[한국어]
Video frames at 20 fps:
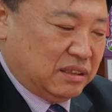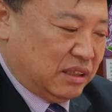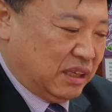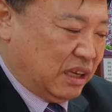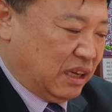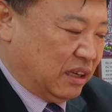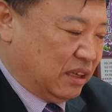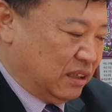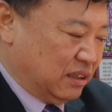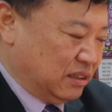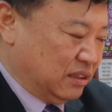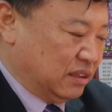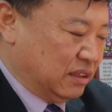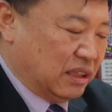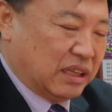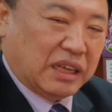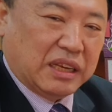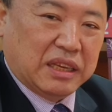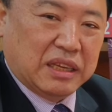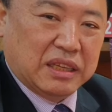예, 그런
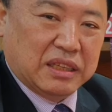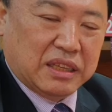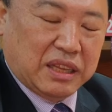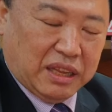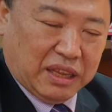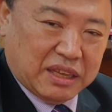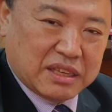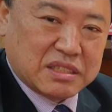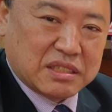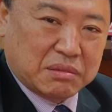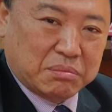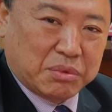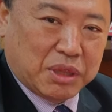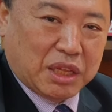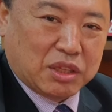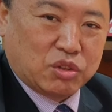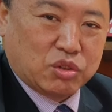날이 되겠습니다.